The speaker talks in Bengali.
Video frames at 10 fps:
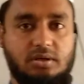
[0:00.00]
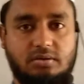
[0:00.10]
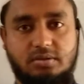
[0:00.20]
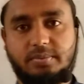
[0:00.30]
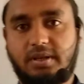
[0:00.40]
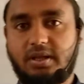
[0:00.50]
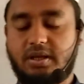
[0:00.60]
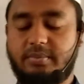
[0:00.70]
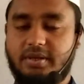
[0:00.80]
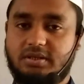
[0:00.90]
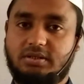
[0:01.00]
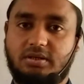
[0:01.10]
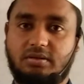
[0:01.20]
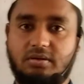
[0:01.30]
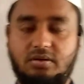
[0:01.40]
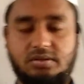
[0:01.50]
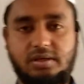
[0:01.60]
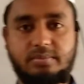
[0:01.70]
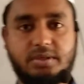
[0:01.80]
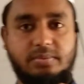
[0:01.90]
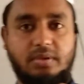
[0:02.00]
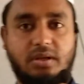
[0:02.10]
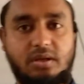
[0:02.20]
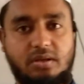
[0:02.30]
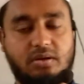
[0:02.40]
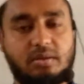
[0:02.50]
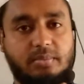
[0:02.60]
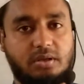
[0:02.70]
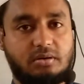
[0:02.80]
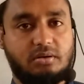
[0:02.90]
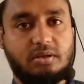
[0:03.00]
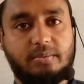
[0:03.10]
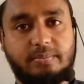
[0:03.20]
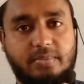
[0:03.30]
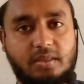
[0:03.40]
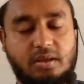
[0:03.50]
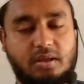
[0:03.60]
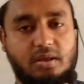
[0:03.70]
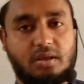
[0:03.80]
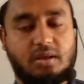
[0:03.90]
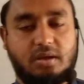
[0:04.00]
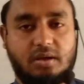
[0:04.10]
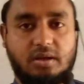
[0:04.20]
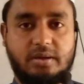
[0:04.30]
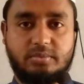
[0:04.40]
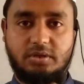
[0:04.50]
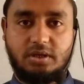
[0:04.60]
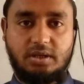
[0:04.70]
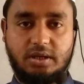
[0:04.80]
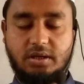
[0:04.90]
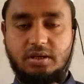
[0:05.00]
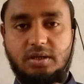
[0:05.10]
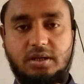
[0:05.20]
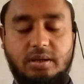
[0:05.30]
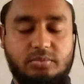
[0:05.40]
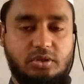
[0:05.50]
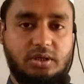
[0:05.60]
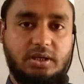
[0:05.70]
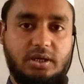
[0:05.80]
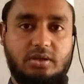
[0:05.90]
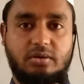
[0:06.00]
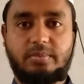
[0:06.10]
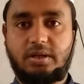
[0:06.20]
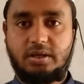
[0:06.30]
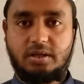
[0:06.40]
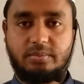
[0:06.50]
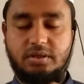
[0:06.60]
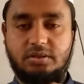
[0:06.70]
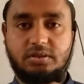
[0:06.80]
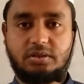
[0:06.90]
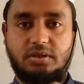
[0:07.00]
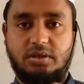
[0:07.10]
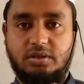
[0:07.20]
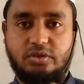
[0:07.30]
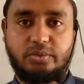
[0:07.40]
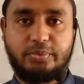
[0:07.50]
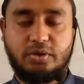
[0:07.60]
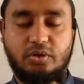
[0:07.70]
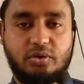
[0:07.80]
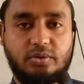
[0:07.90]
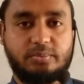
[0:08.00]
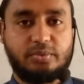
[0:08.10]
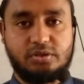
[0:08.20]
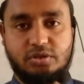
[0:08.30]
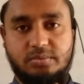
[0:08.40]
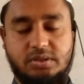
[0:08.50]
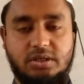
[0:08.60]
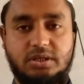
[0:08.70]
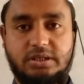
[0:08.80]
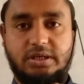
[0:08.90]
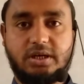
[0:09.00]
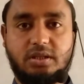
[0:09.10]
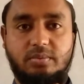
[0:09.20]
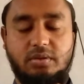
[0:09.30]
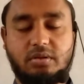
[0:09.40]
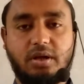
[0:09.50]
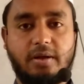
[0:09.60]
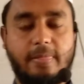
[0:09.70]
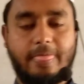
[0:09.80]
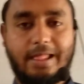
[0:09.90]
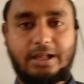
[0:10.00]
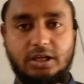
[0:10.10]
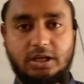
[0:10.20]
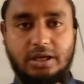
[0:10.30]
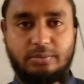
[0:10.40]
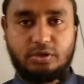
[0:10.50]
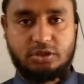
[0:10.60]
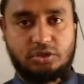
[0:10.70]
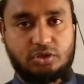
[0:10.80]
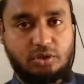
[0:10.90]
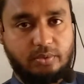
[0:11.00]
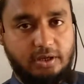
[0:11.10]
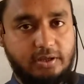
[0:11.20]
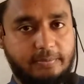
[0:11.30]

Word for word: আউজবিল্লাহ মিনাশাহিম বিসমিল্লাহ রহমান রহিম আলহামদুলিল্লাহ আলহামদুলিল্লাহ রবিল আলমিন সুপ্রিয় পঞ্চম শ্রেণীর শিক্ষার্থী বন্ধুরা কেমন আছো সবাই